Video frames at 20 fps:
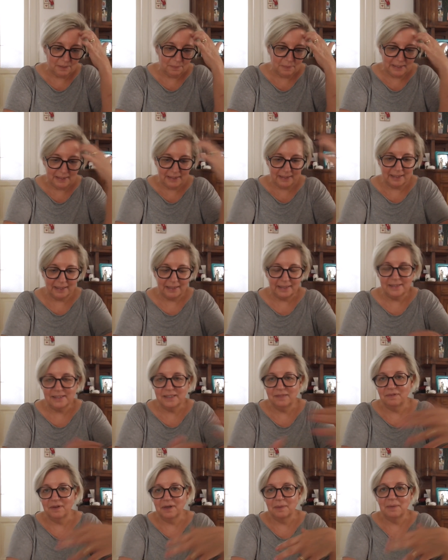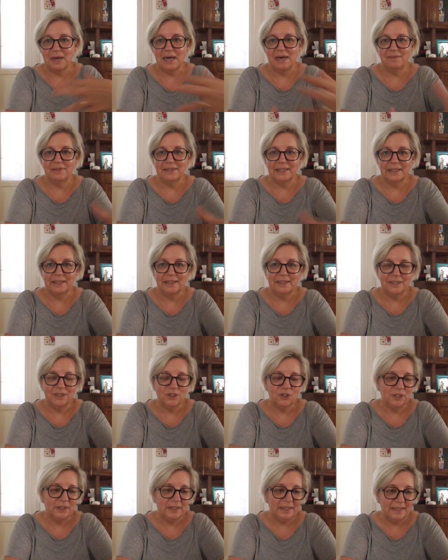dipende da chi si fermava, da chi
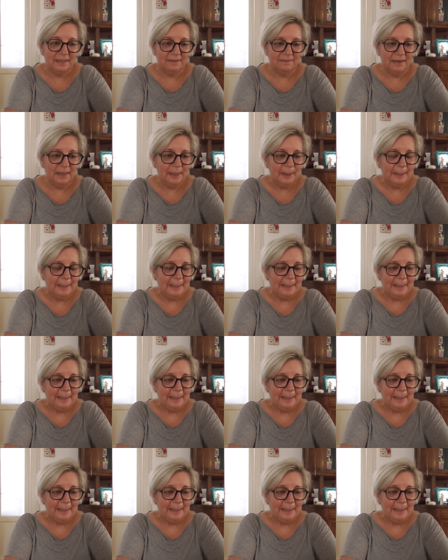scendeva